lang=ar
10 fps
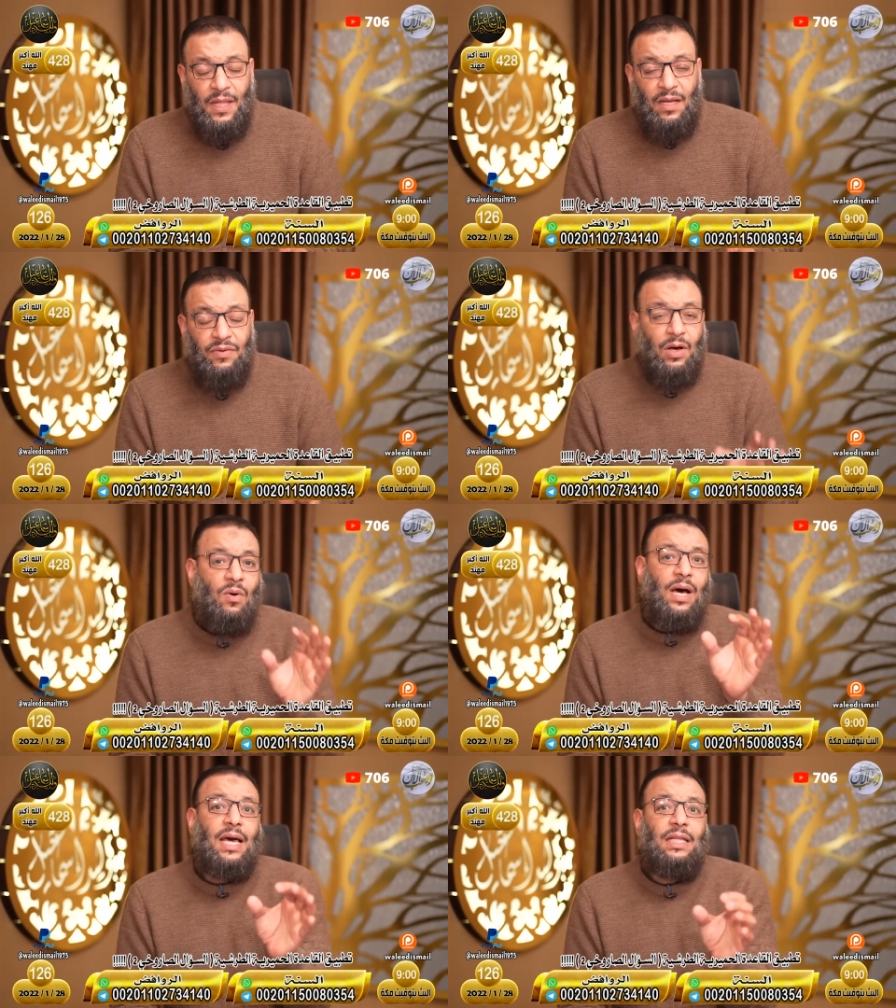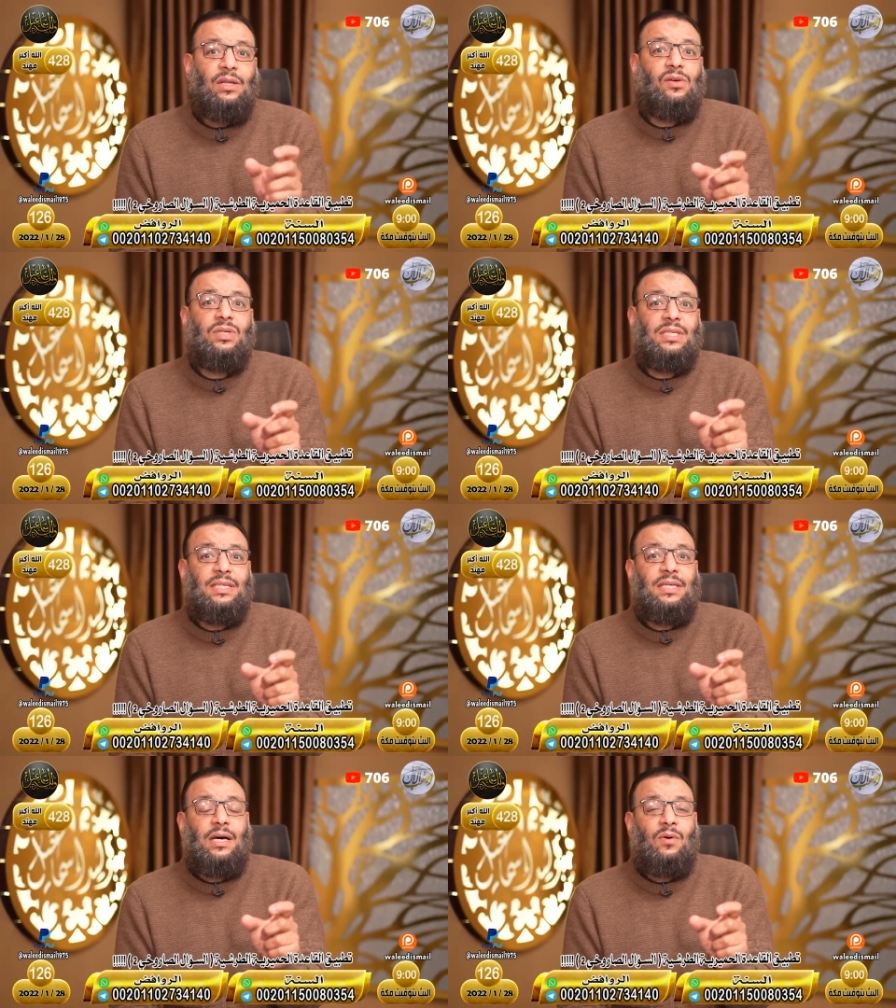فهو اخذ الجزء
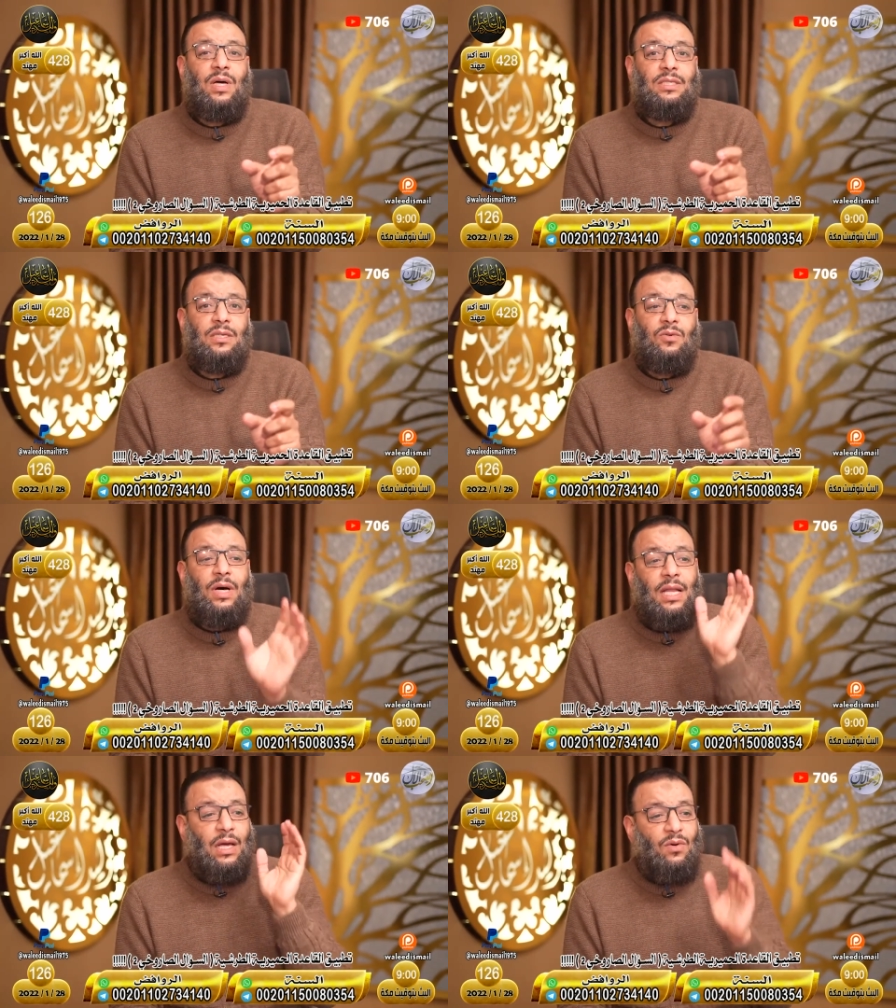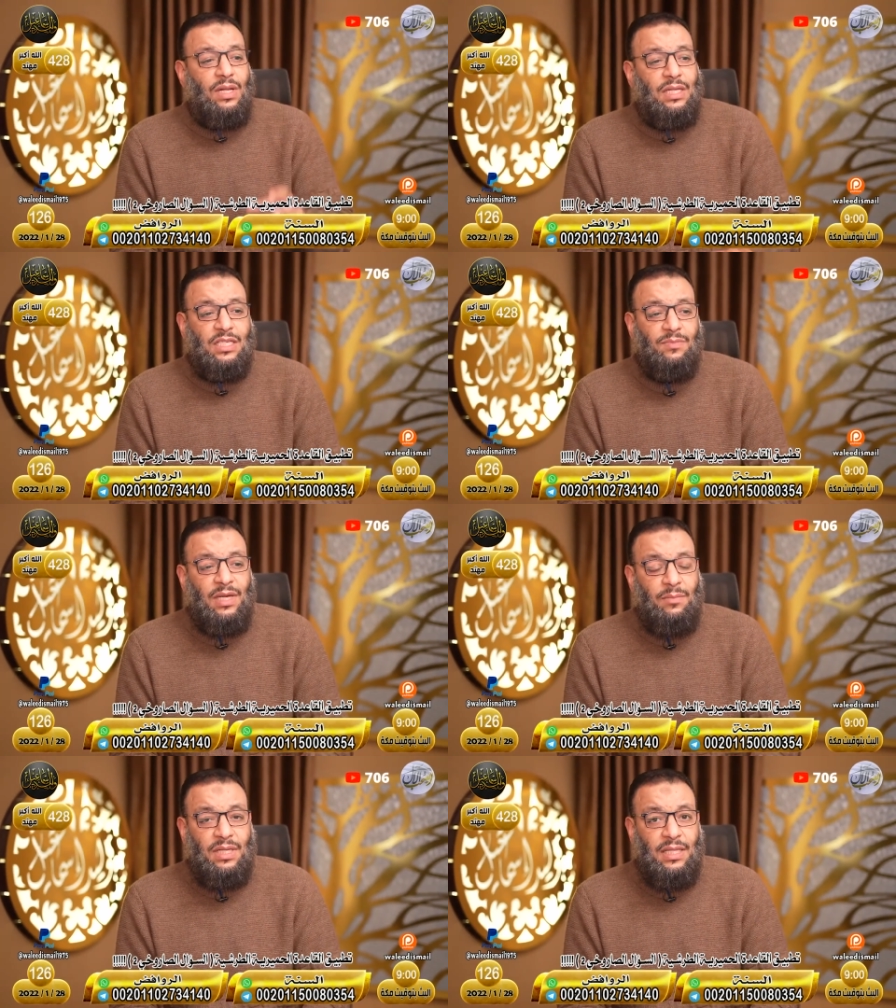دوت وقال لك وليد
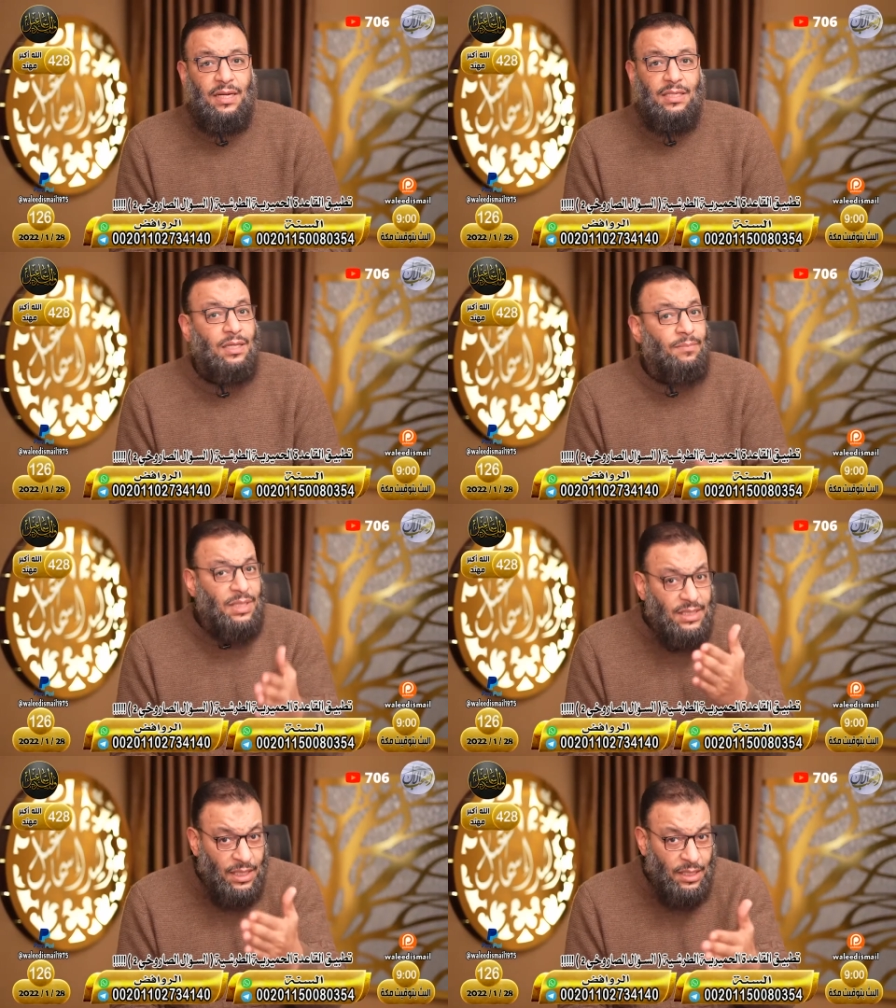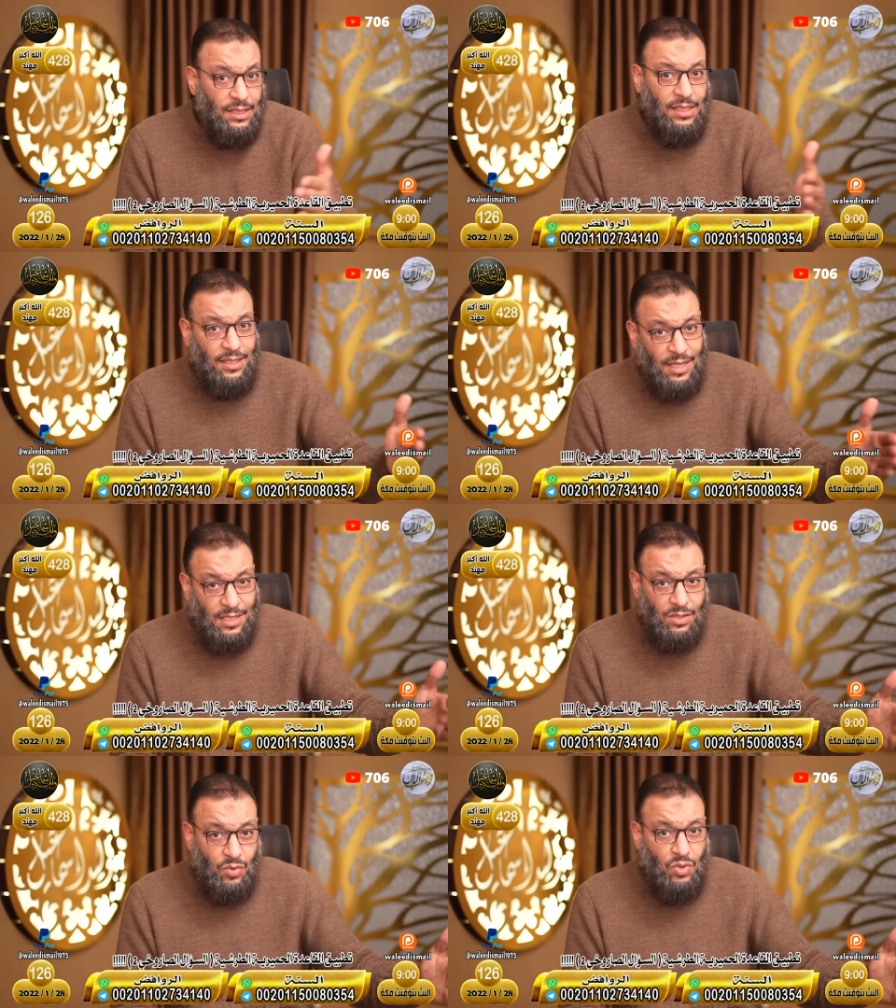اسماعيل بيدلس طب ما تعرض
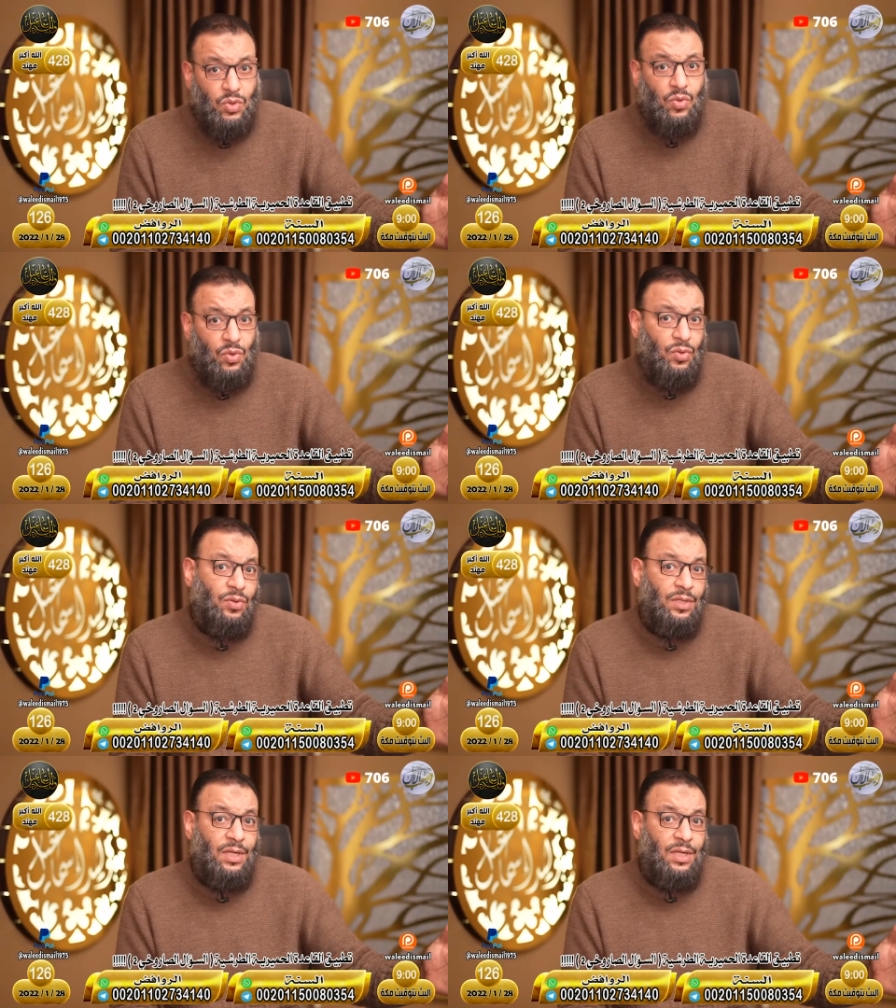للناس الجزء كله